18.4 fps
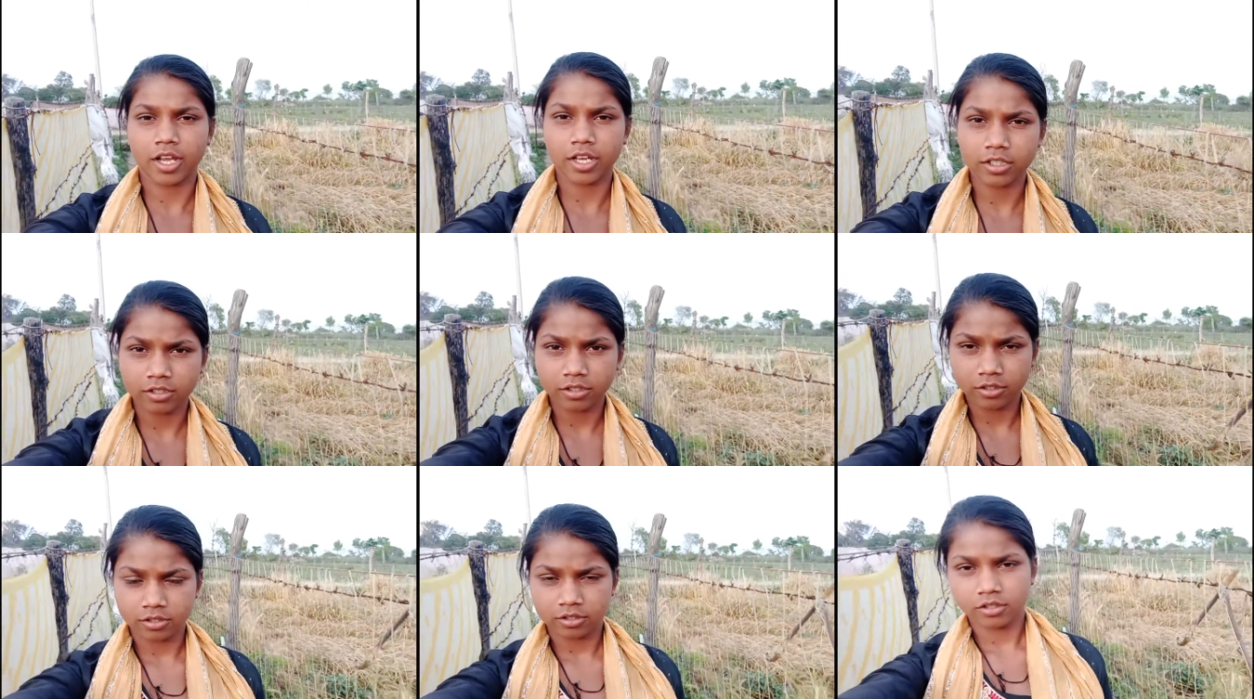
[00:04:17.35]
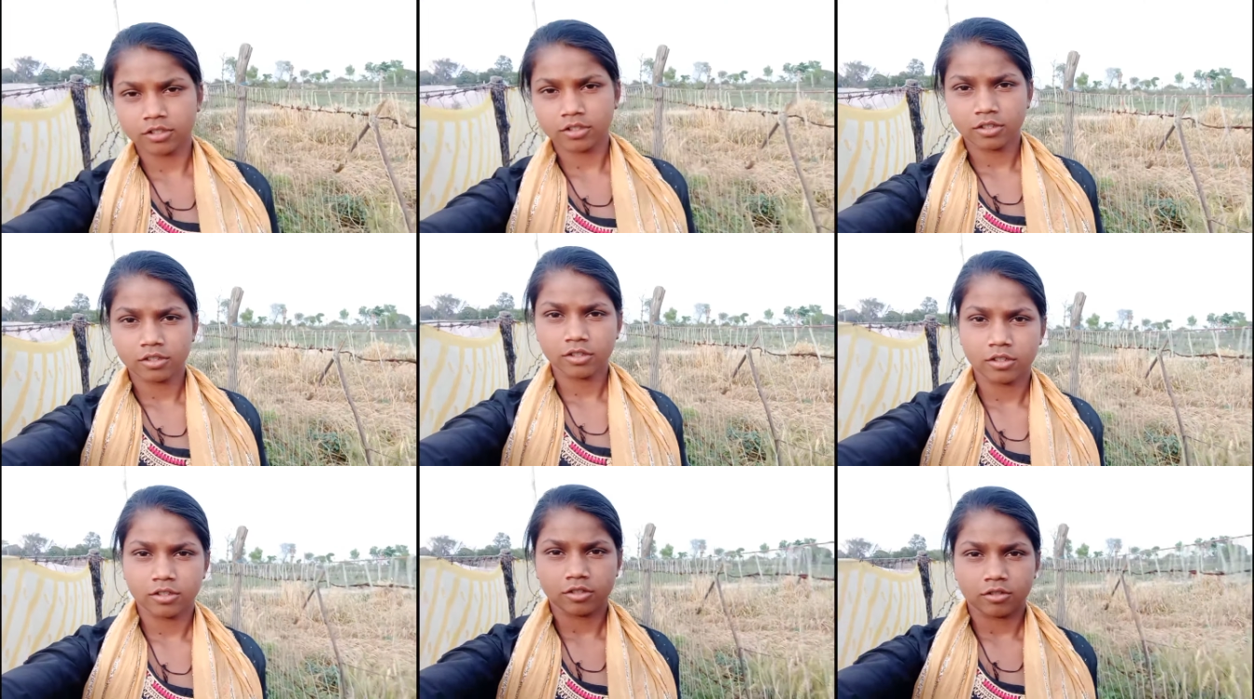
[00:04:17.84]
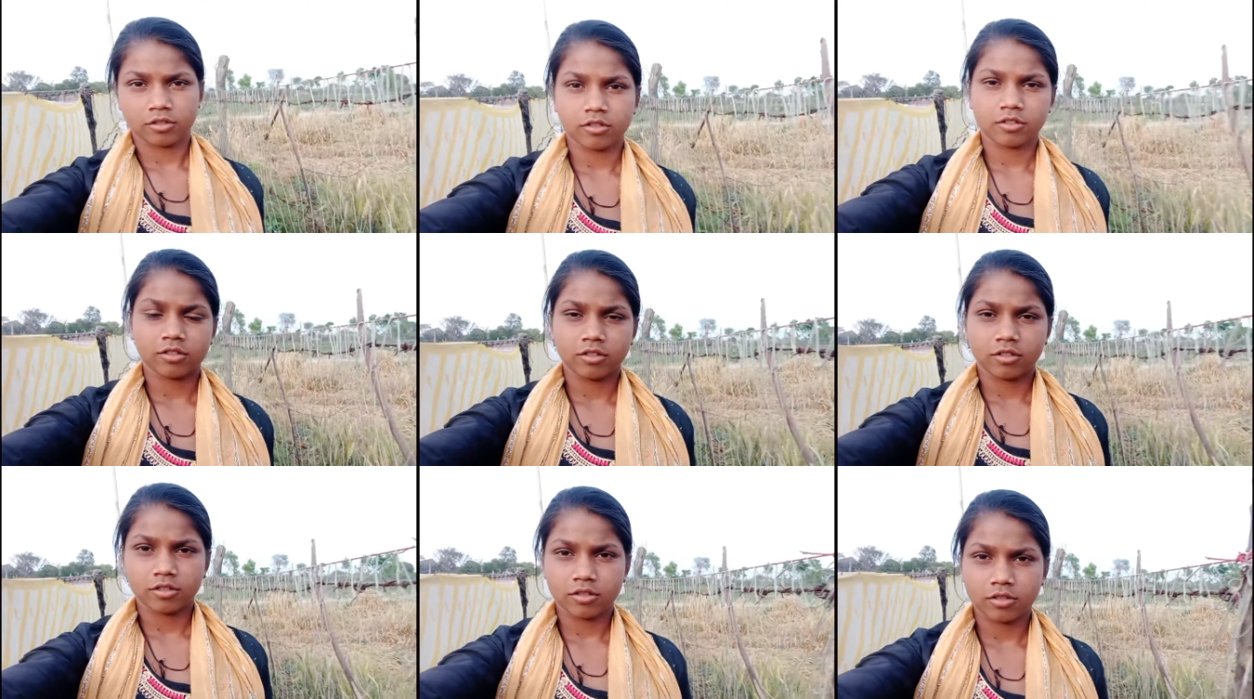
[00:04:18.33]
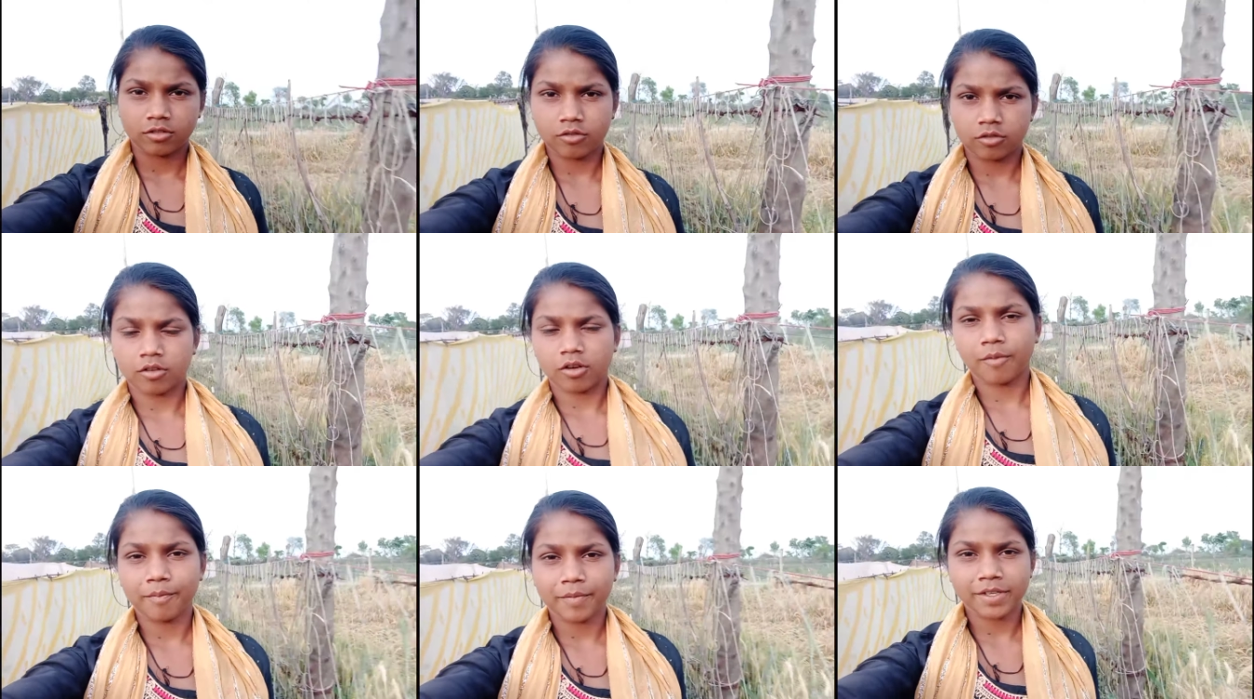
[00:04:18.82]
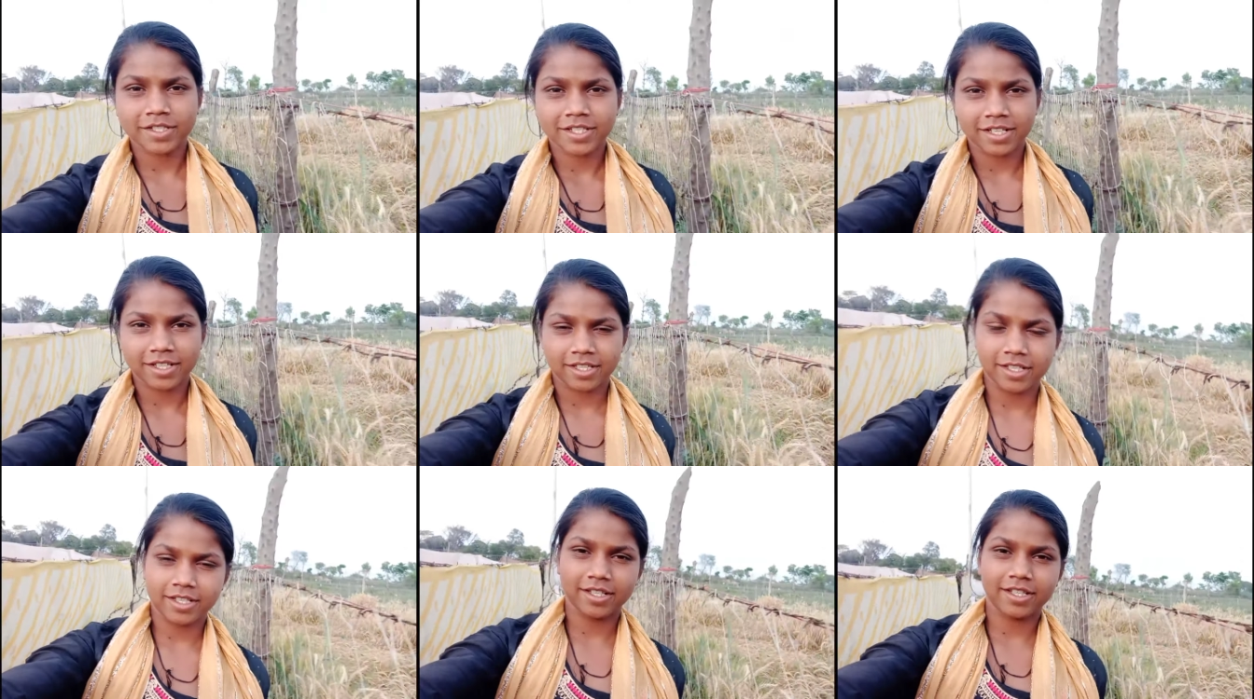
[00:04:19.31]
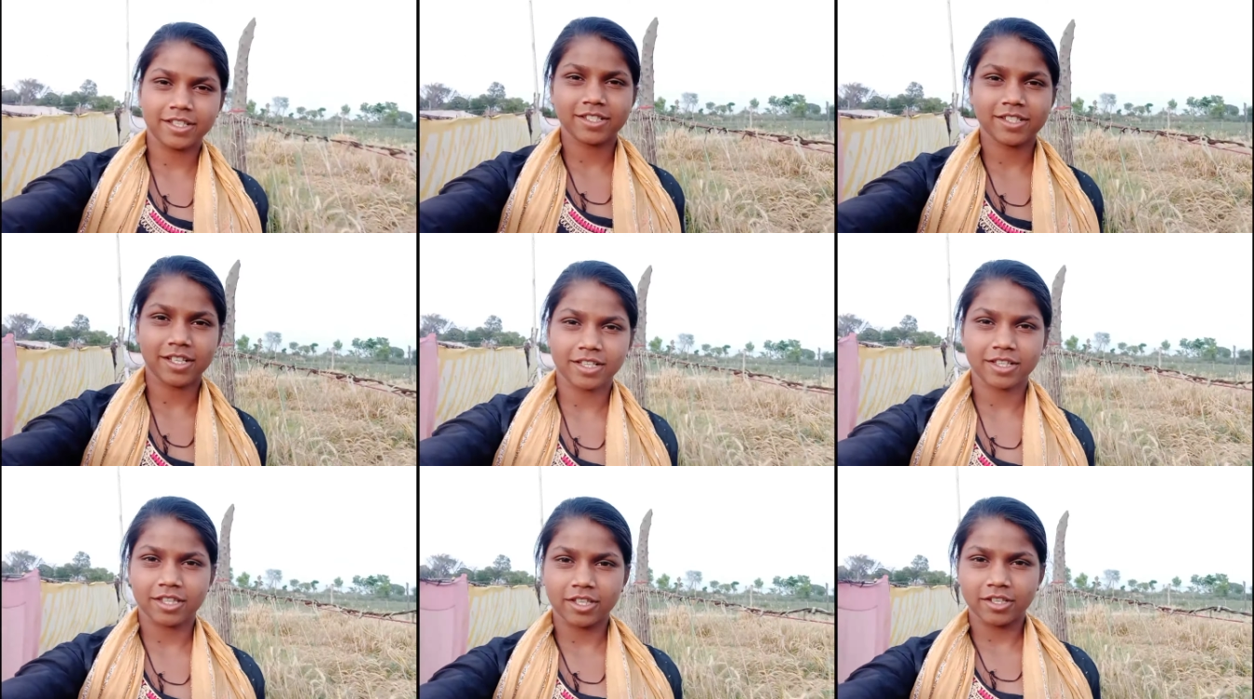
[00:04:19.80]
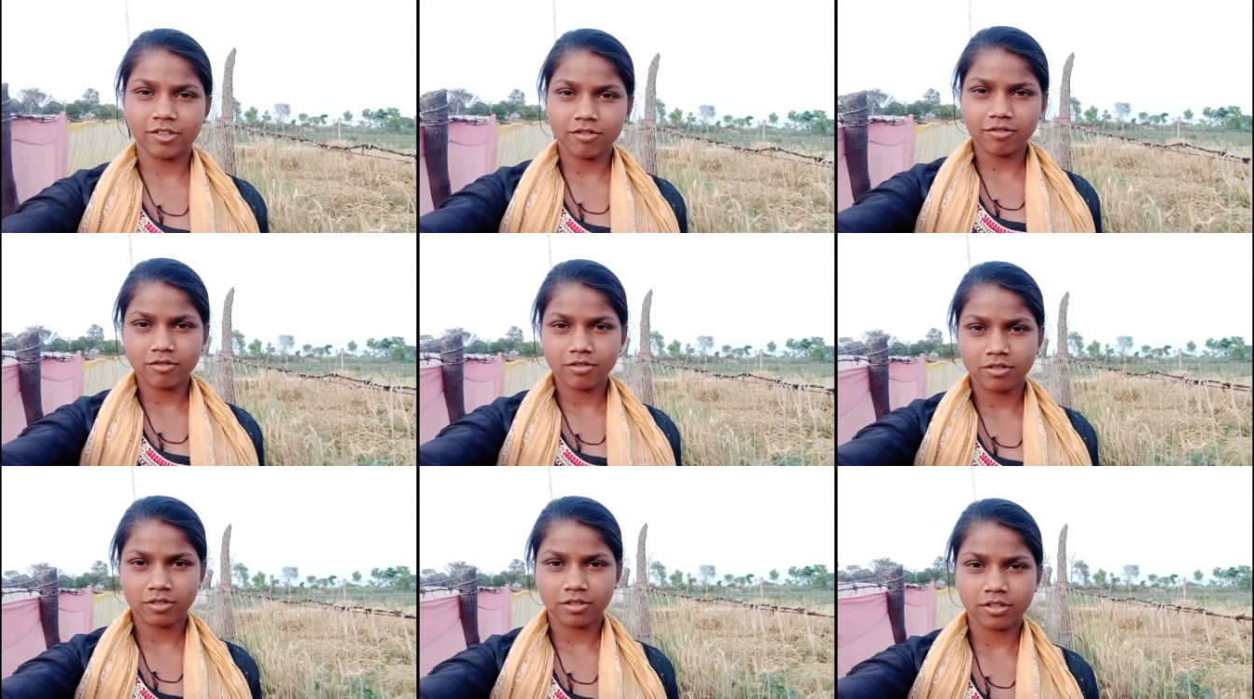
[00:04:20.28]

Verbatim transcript: रहा तो अब मैं जल्दी जल्दी चलती हूँ